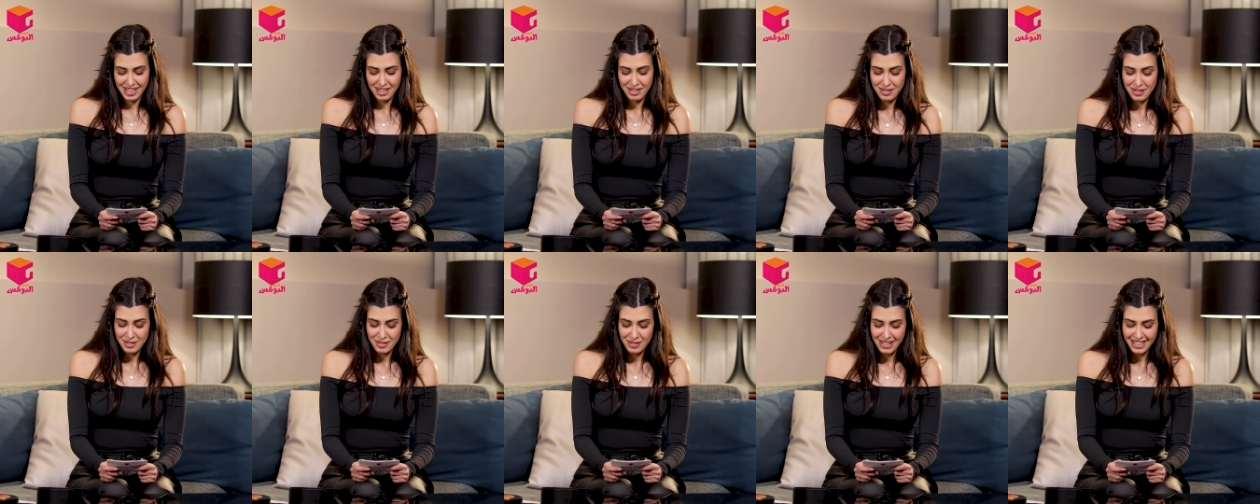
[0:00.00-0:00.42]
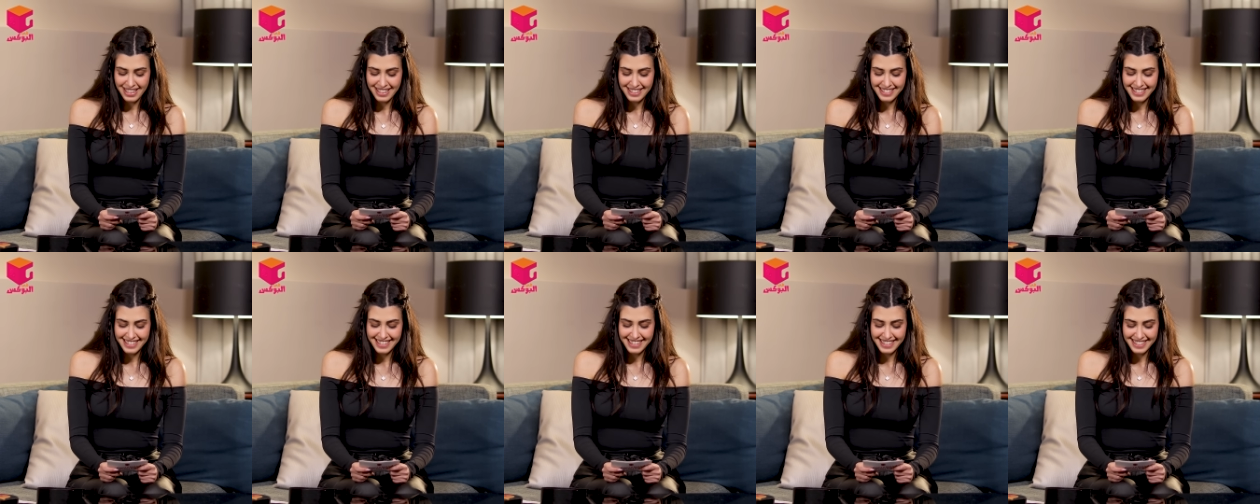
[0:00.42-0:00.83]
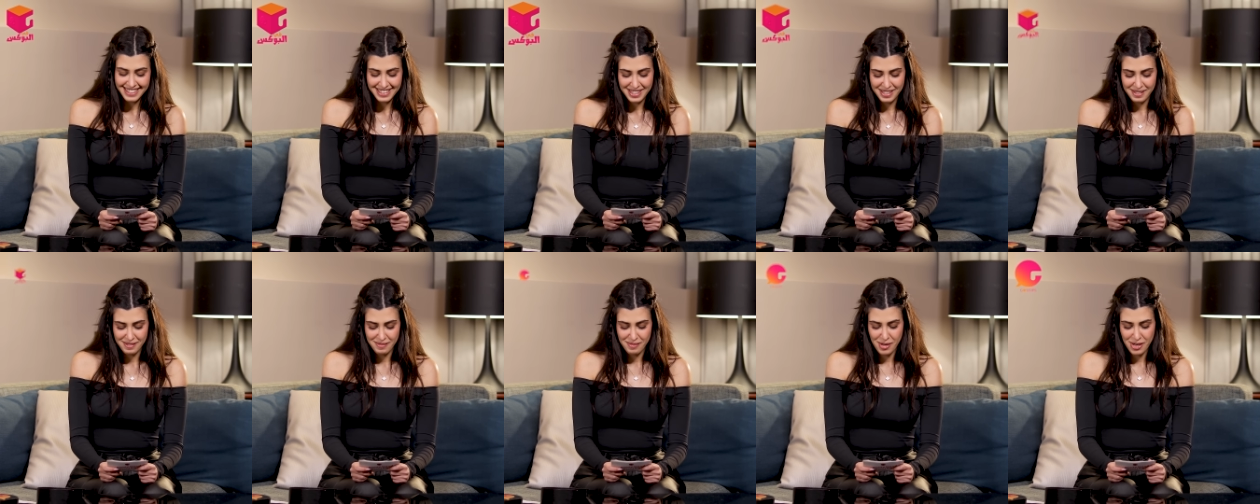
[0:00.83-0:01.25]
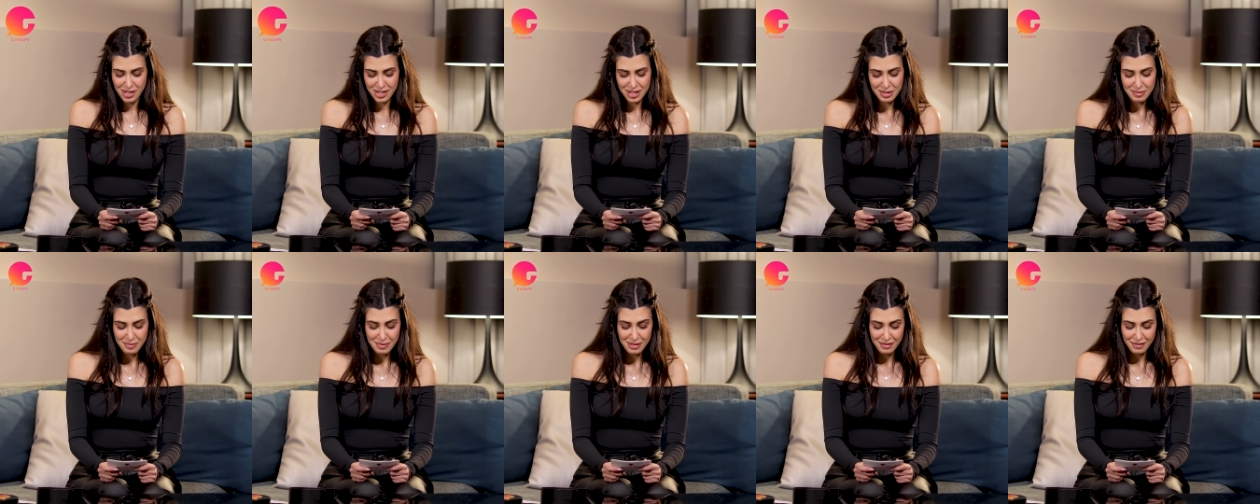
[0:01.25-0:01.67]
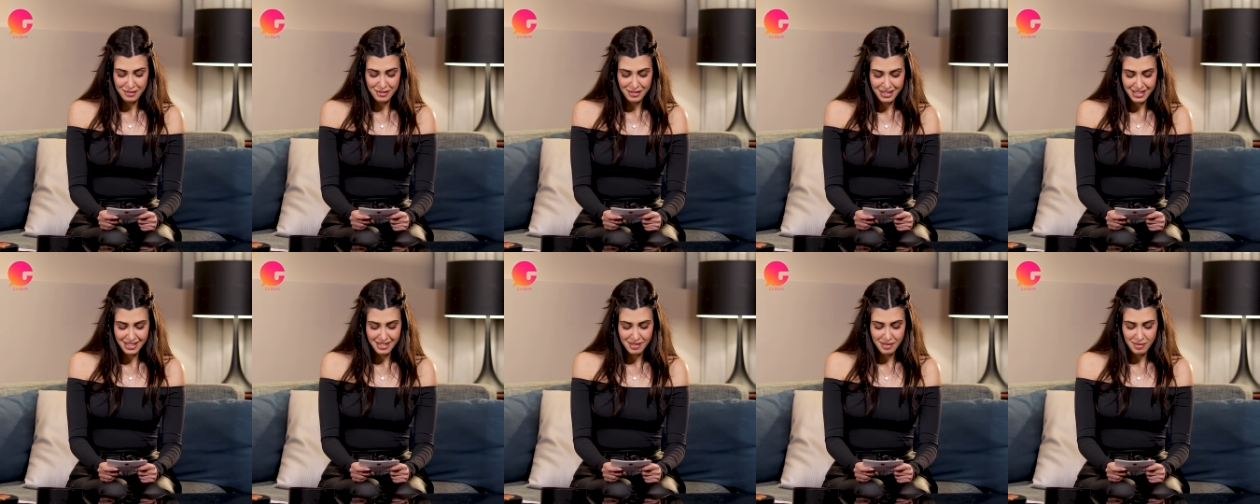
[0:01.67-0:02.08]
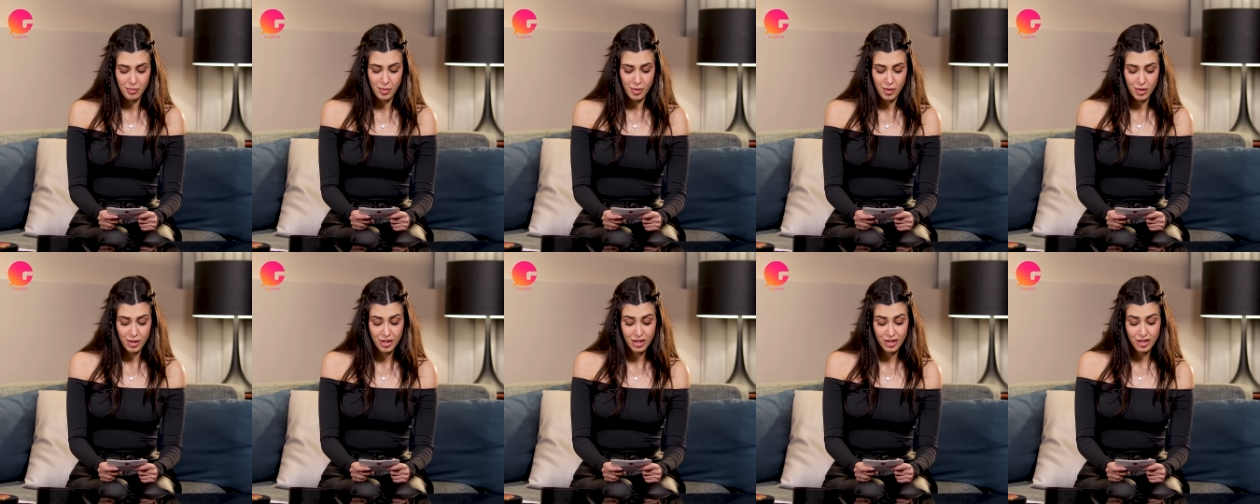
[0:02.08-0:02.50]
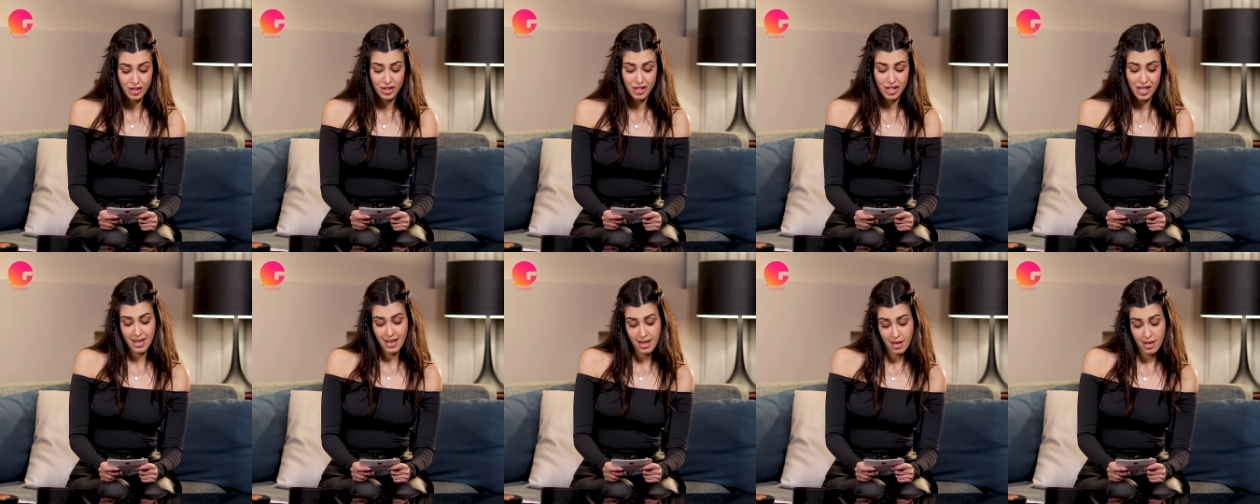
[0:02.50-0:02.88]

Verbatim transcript: لو الولد اللي انت معجبه فيه برج